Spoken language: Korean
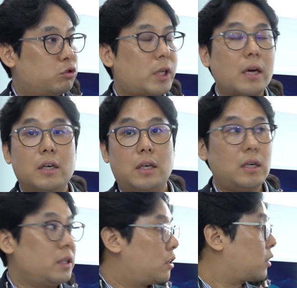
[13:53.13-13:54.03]

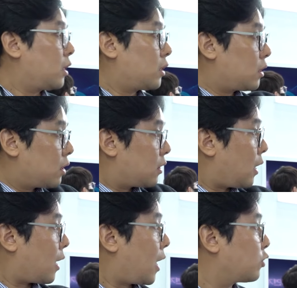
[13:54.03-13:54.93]
구색을 이렇게
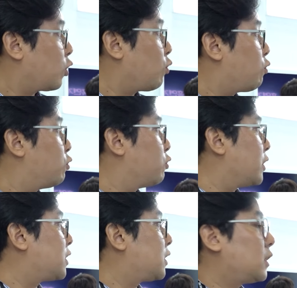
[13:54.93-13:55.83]
다 갖춰놓고
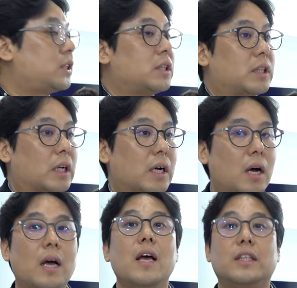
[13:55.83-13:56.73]

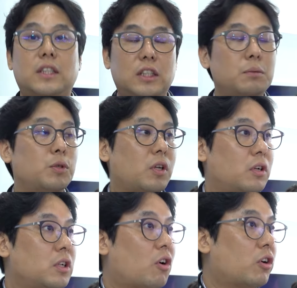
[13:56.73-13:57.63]
있으니까
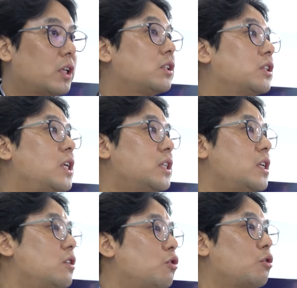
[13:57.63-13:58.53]
지금부터는 거기에서
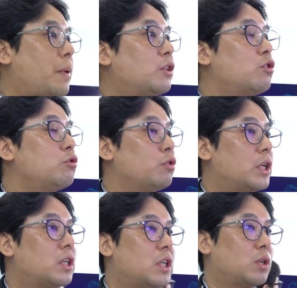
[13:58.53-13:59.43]
실질적으로 매출도
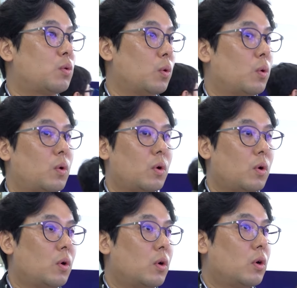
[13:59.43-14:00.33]
일으키고
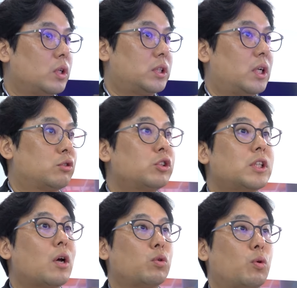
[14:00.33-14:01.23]
이제
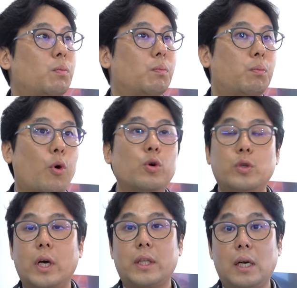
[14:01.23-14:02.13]
숫자로 좀
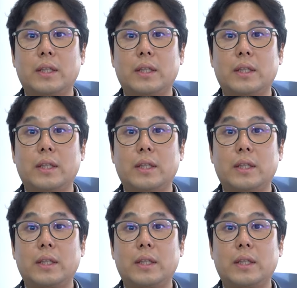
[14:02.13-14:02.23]
보여줘야 될